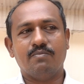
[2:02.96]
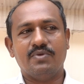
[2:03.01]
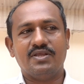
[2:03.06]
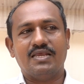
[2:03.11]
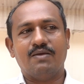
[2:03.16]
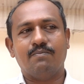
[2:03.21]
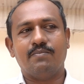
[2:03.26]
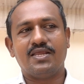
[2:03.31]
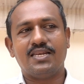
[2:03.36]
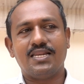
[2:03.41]
మీ
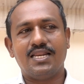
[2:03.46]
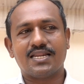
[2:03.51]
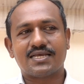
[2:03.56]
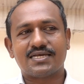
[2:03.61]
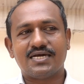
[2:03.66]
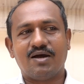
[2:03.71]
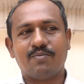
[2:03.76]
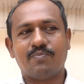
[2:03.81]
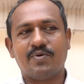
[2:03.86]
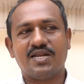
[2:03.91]

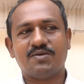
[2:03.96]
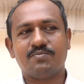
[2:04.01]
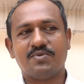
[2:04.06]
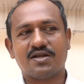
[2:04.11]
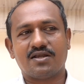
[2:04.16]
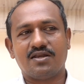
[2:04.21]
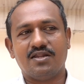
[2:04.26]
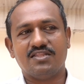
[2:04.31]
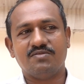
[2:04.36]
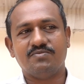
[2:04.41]
ఎమ్మెల్యేలకు
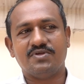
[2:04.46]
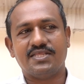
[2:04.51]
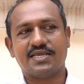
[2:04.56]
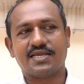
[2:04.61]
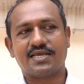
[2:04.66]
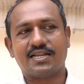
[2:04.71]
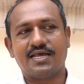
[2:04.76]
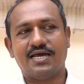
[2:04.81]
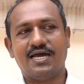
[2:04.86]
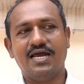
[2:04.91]
అపాయింట్మెంట్ లేదు మీ
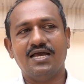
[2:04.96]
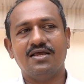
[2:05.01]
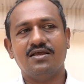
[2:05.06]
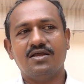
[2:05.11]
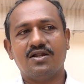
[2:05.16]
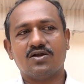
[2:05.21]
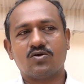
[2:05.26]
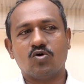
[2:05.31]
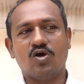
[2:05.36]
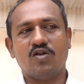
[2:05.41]
దగ్గర
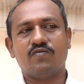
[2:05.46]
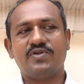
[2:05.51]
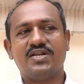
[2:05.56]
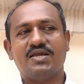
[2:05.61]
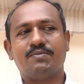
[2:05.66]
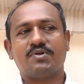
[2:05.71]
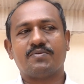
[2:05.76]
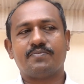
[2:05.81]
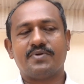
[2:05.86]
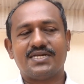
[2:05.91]
టోల్ ఫ్రీ
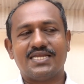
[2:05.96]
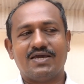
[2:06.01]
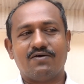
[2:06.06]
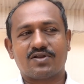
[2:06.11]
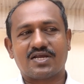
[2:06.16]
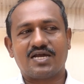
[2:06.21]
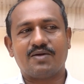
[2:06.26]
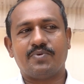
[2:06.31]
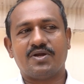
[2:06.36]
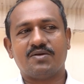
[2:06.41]
నెంబర్ పెట్టి
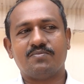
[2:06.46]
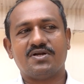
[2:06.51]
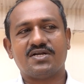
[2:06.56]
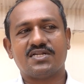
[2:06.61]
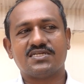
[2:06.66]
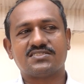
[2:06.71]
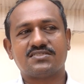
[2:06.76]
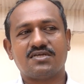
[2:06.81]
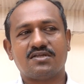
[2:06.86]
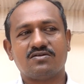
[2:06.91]
ఎవరికి
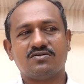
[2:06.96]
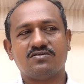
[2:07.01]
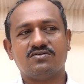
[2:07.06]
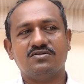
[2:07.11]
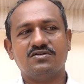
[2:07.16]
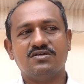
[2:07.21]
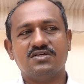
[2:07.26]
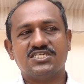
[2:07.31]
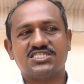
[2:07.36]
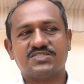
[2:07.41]
అపాయింట్మెంట్ ఇస్తారు
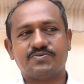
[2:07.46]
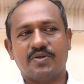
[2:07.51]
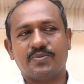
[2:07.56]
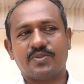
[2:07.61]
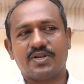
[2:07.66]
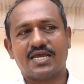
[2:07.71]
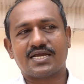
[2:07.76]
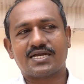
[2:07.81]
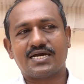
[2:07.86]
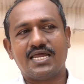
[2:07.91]

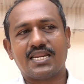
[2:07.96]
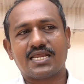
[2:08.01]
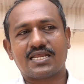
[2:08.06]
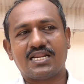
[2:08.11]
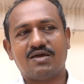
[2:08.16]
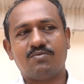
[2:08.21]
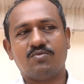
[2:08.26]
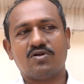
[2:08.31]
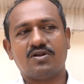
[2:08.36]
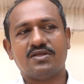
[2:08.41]
స్పందన
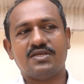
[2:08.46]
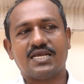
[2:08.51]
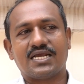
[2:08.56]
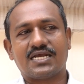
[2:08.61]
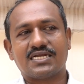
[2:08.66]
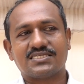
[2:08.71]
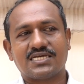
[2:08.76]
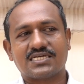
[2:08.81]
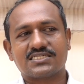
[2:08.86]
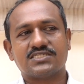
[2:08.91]
కార్యక్రమంలో ఏ
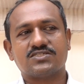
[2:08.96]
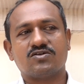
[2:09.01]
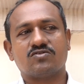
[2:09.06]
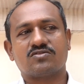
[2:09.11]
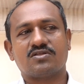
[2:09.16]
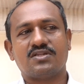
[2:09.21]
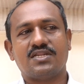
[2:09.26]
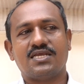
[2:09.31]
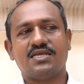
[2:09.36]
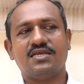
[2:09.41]
సక్సెస్
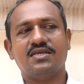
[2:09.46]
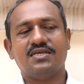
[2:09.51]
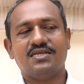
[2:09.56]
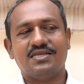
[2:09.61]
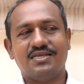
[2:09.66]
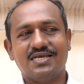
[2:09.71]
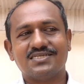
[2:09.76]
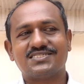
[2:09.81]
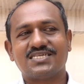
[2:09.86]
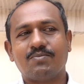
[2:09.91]
అవుతున్నాయి
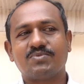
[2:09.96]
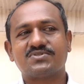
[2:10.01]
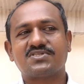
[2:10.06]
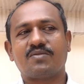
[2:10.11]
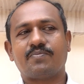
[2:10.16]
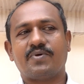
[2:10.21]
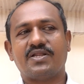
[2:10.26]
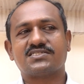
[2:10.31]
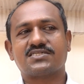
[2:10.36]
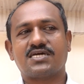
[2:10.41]
ఏ
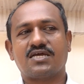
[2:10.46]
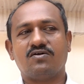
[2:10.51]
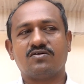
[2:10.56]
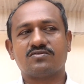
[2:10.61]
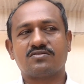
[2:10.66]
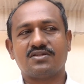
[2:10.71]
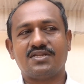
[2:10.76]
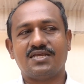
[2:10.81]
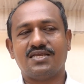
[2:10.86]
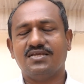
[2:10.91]
సమస్యలు పరిష్కారం
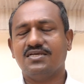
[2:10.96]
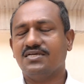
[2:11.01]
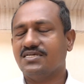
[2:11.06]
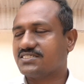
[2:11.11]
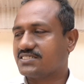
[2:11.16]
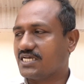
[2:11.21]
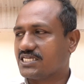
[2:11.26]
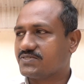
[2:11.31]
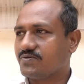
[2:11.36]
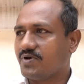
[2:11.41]
అవుతున్నాయి
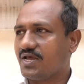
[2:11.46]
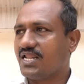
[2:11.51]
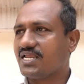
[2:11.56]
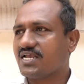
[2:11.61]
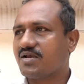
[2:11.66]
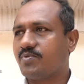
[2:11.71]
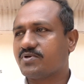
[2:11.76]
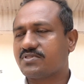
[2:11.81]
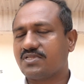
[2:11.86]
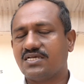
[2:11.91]

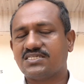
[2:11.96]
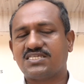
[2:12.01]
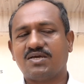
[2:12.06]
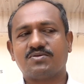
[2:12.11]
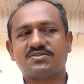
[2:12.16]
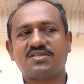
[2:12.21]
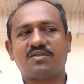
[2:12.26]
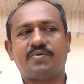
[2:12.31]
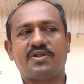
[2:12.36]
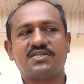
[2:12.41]
సచివాలయంకి పోతే ఏ
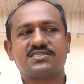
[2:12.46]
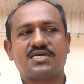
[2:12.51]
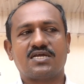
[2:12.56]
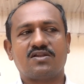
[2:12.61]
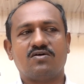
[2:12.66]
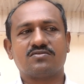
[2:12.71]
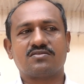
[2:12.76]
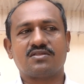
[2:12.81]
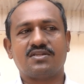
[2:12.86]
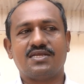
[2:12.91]
సమస్యలు
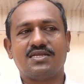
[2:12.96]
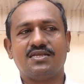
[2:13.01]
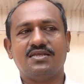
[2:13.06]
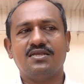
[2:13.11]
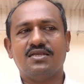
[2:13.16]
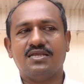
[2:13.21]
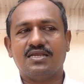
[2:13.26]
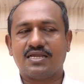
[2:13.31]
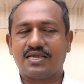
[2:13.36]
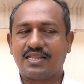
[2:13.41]
పరిష్కారం అవుతున్నాయి
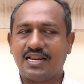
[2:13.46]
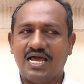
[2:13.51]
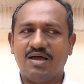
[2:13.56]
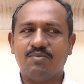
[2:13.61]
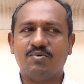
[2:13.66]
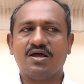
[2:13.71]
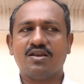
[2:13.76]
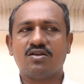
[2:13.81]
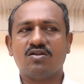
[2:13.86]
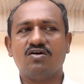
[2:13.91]

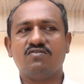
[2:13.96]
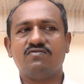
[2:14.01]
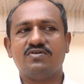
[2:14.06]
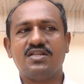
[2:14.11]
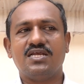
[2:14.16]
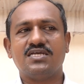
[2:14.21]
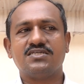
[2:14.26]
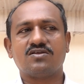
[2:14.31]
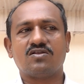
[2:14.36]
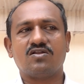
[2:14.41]
గ్రామాల్లో
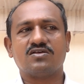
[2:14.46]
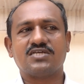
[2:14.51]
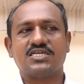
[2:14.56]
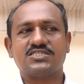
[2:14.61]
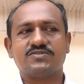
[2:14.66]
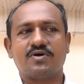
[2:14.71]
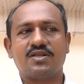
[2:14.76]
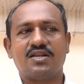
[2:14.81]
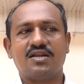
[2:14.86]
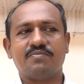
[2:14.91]
విలేజ్లో
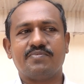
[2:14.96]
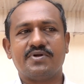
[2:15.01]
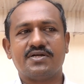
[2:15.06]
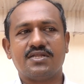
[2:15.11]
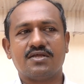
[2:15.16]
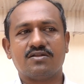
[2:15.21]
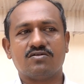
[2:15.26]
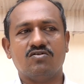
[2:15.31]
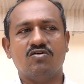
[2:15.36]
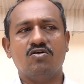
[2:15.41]
సచివాలయాలు
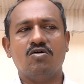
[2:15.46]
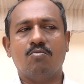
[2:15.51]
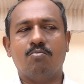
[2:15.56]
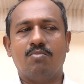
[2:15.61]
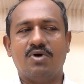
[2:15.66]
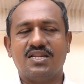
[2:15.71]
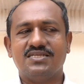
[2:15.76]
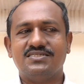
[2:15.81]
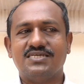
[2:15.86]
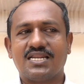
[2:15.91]
పెట్టారు
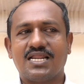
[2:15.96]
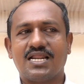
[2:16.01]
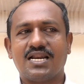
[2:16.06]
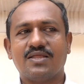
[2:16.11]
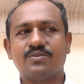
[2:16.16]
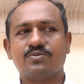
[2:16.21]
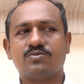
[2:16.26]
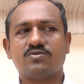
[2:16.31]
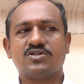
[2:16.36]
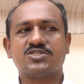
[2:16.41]
మళ్ళీ
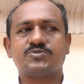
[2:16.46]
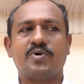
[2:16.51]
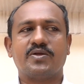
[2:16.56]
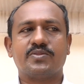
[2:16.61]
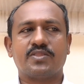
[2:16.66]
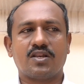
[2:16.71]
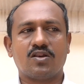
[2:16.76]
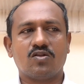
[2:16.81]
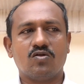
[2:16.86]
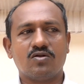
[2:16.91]
జనాలందరూ
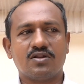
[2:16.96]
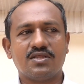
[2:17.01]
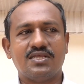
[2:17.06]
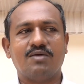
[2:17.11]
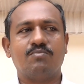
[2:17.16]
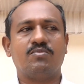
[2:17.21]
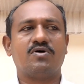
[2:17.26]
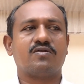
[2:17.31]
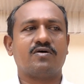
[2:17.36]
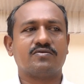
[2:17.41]
స్పందనలోని
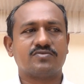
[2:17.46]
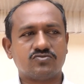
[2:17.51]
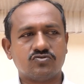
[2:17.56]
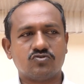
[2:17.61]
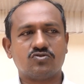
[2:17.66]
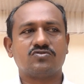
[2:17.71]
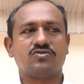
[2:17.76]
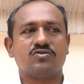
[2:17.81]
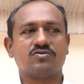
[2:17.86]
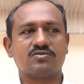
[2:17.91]
ఎంఆర్ఓ
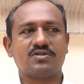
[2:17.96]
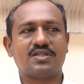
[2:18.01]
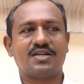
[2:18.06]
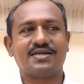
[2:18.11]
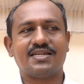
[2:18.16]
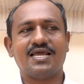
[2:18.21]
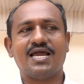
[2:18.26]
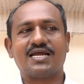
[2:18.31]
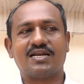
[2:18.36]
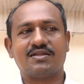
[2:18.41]
చుట్టూ
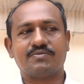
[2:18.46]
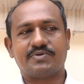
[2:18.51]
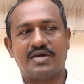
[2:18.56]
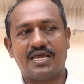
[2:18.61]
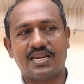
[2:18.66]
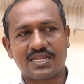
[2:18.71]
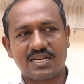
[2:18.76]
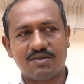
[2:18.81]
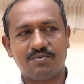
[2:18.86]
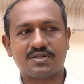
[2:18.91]
తిరుగుతున్నారంటే అక్కడ
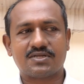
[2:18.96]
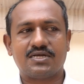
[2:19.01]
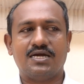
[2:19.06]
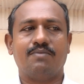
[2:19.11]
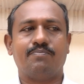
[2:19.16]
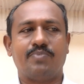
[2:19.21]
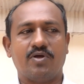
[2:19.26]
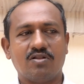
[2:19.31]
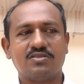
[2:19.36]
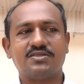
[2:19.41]
కార్యక్రమాలు
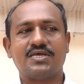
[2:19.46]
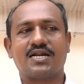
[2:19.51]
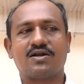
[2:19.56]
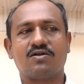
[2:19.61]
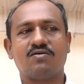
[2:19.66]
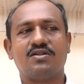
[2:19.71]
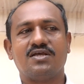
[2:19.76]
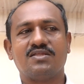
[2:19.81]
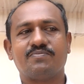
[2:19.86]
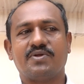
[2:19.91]
పనులు
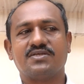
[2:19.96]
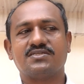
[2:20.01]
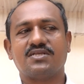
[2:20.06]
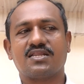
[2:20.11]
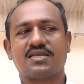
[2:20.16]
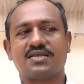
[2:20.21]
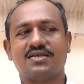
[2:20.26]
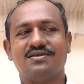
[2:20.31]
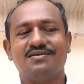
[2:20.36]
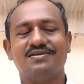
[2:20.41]
జరగడం లేదు
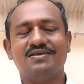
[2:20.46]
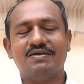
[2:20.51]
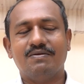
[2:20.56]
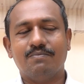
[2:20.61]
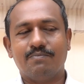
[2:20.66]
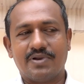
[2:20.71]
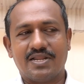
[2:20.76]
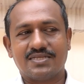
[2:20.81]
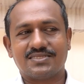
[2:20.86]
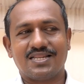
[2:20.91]
ప్రజలకి
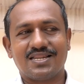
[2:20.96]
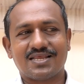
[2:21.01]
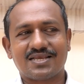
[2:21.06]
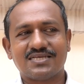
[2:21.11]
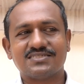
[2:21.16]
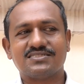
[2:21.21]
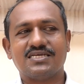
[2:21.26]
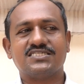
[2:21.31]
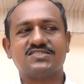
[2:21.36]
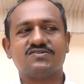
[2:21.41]

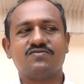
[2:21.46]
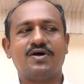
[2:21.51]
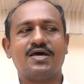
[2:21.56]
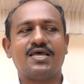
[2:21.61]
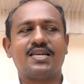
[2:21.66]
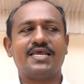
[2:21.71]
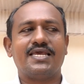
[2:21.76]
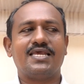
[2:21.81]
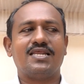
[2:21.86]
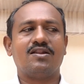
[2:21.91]
ప్రజలకి
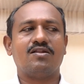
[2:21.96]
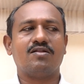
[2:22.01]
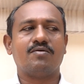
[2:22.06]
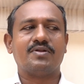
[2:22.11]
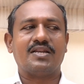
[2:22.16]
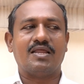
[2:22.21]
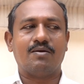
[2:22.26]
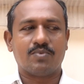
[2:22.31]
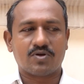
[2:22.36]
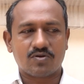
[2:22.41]
సచివాలయాల్లో
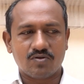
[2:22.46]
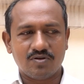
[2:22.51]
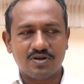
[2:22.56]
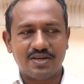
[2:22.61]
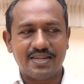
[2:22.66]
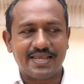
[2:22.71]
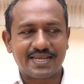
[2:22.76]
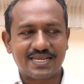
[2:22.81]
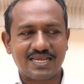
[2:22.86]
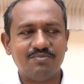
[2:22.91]
నమ్మకం
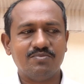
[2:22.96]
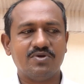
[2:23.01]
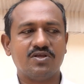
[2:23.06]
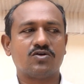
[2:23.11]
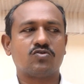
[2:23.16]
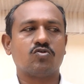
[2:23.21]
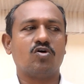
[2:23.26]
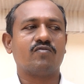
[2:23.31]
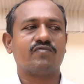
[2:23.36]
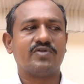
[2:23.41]
లేక
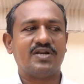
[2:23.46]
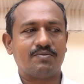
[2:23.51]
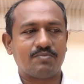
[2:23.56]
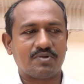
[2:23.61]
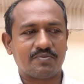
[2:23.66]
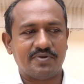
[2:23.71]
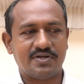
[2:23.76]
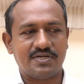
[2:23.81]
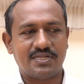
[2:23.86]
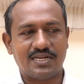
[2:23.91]
మీరు టోల్ ఫ్రీ
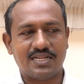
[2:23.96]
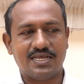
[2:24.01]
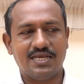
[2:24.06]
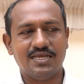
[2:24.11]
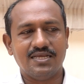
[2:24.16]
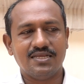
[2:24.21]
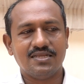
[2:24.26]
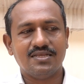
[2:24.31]
నెంబర్ పెట్టారా